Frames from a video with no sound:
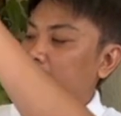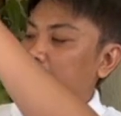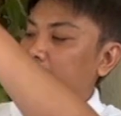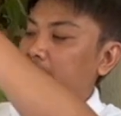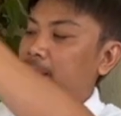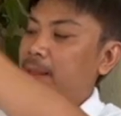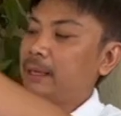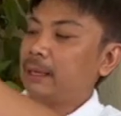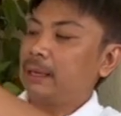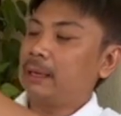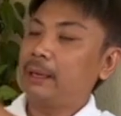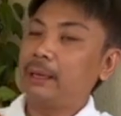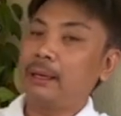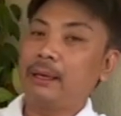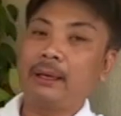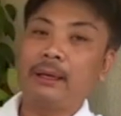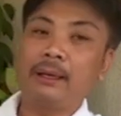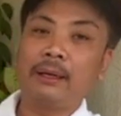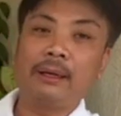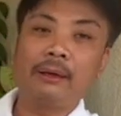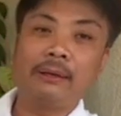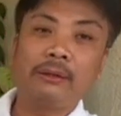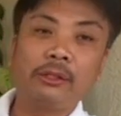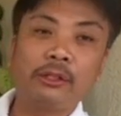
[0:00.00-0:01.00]
na
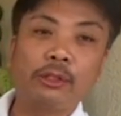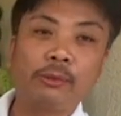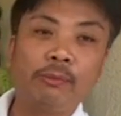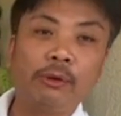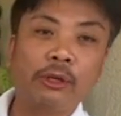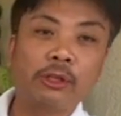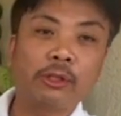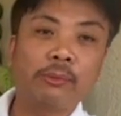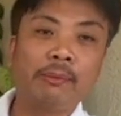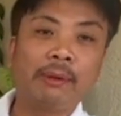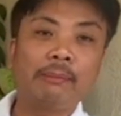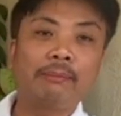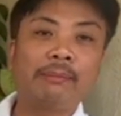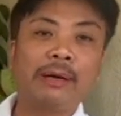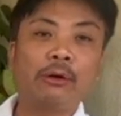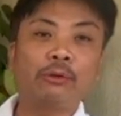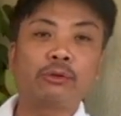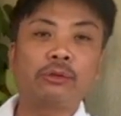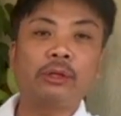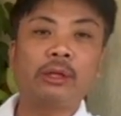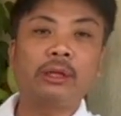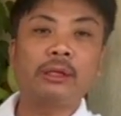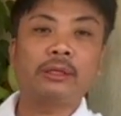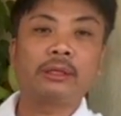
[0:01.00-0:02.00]
disbursement
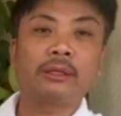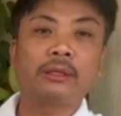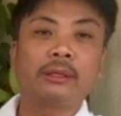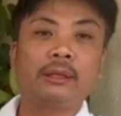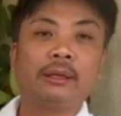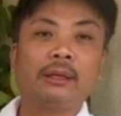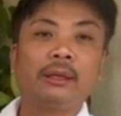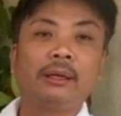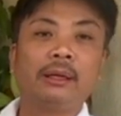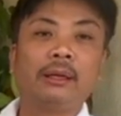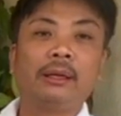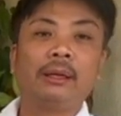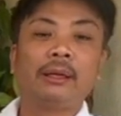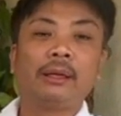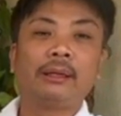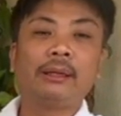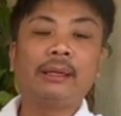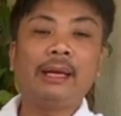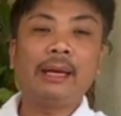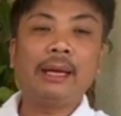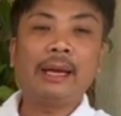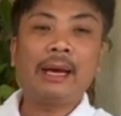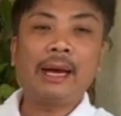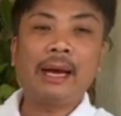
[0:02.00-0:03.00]
vouchers
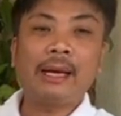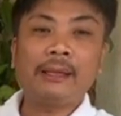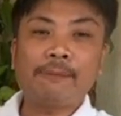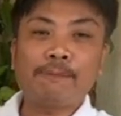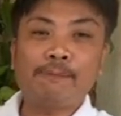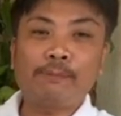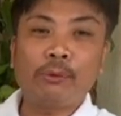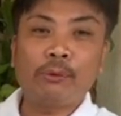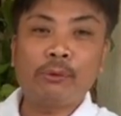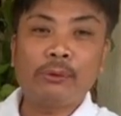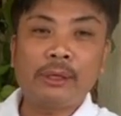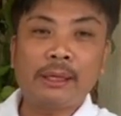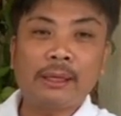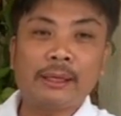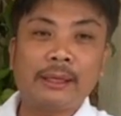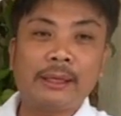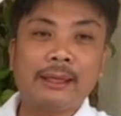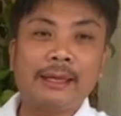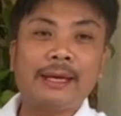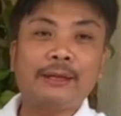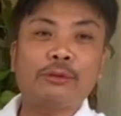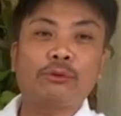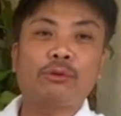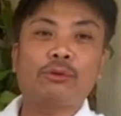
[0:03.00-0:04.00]
na lahat po ng
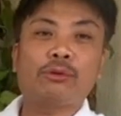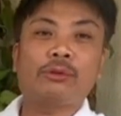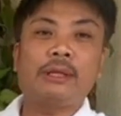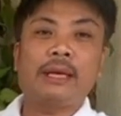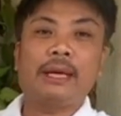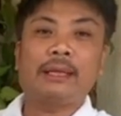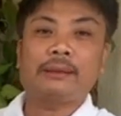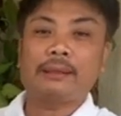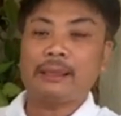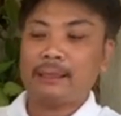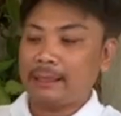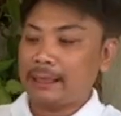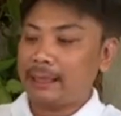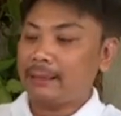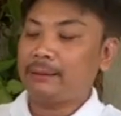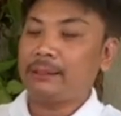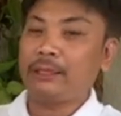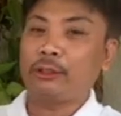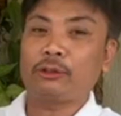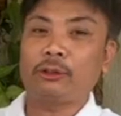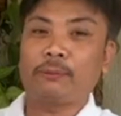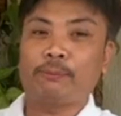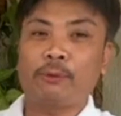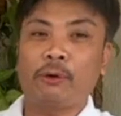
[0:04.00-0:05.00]
ginastos natin
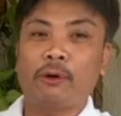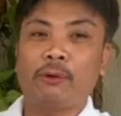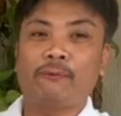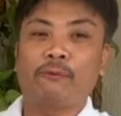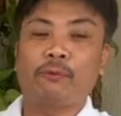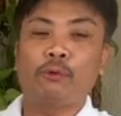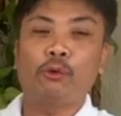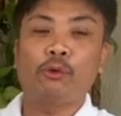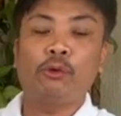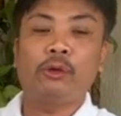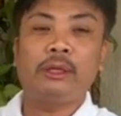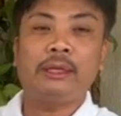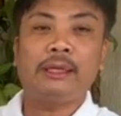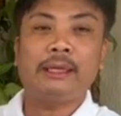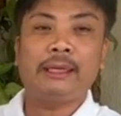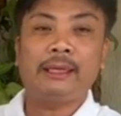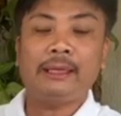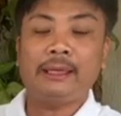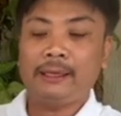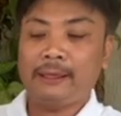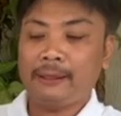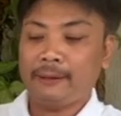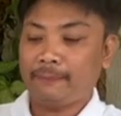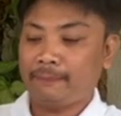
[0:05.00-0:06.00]
nandito po,
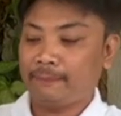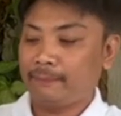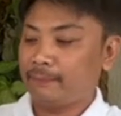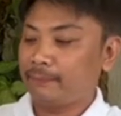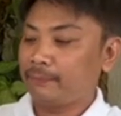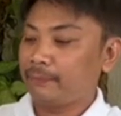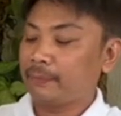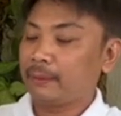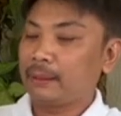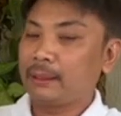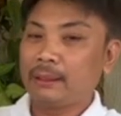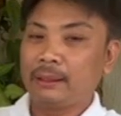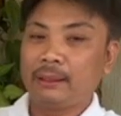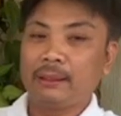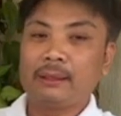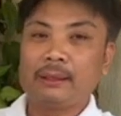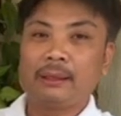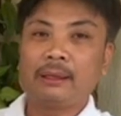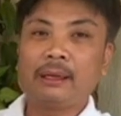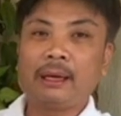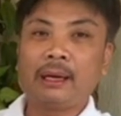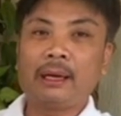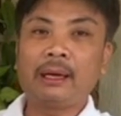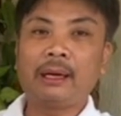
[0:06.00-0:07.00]
fully
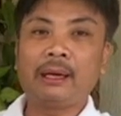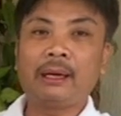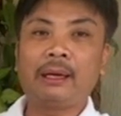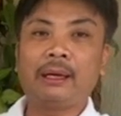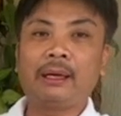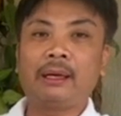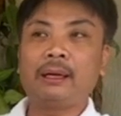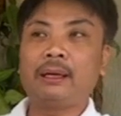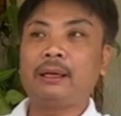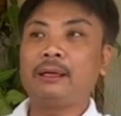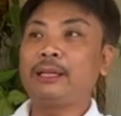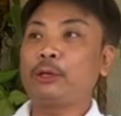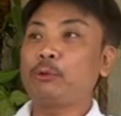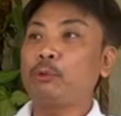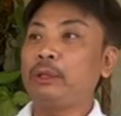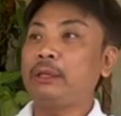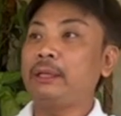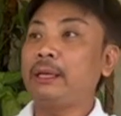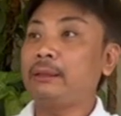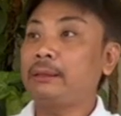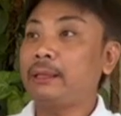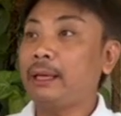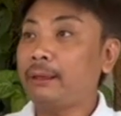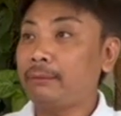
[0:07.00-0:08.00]
uh,
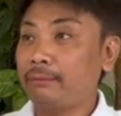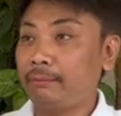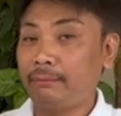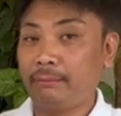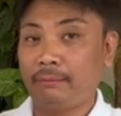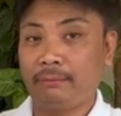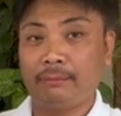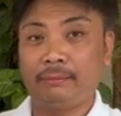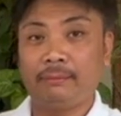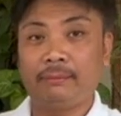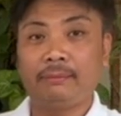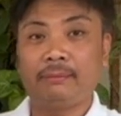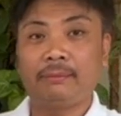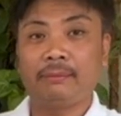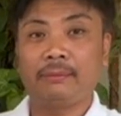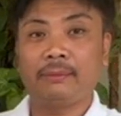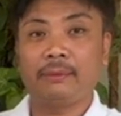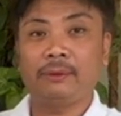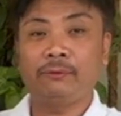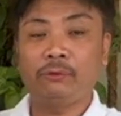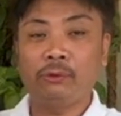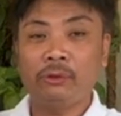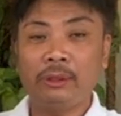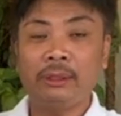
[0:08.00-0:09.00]
liquidated.
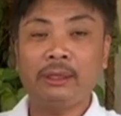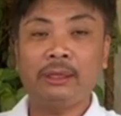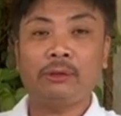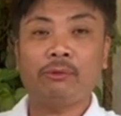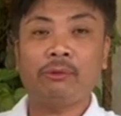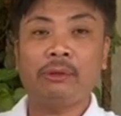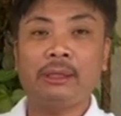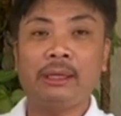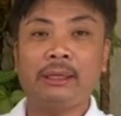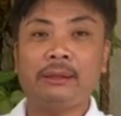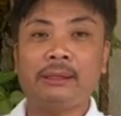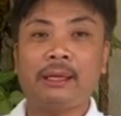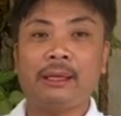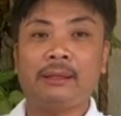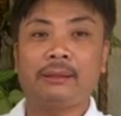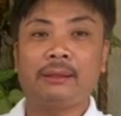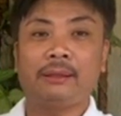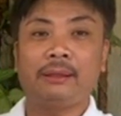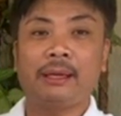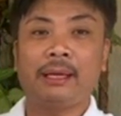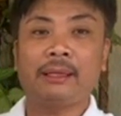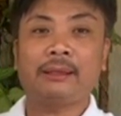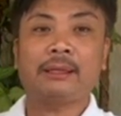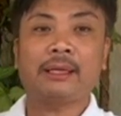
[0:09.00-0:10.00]
Fully
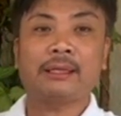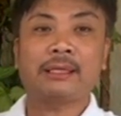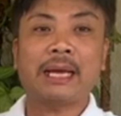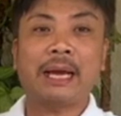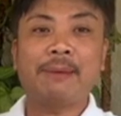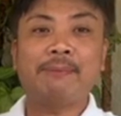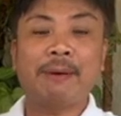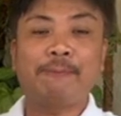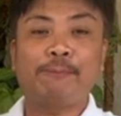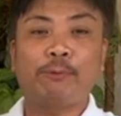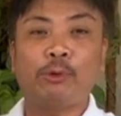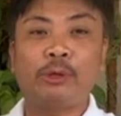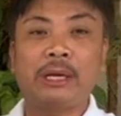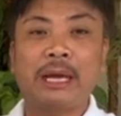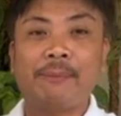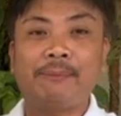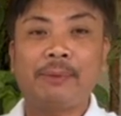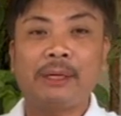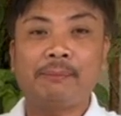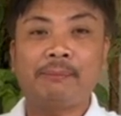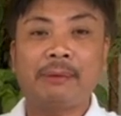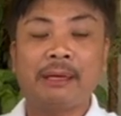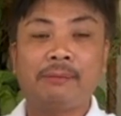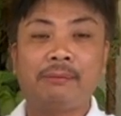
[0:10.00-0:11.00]
liquidated. At kasama po
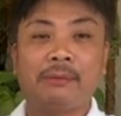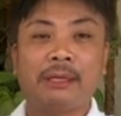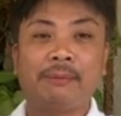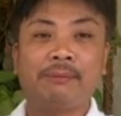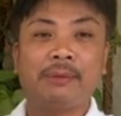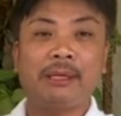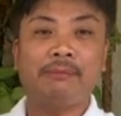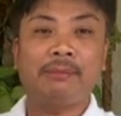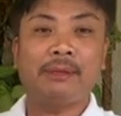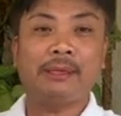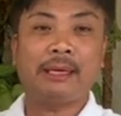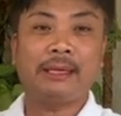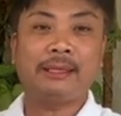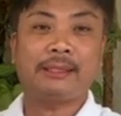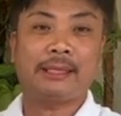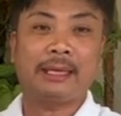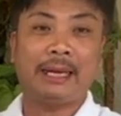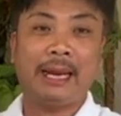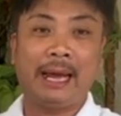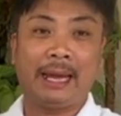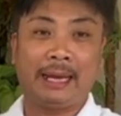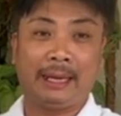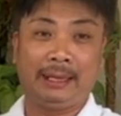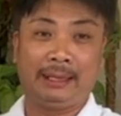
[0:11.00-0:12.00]
namin man, namimigay
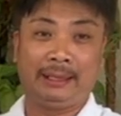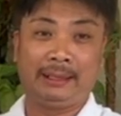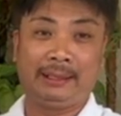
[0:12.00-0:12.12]
sila.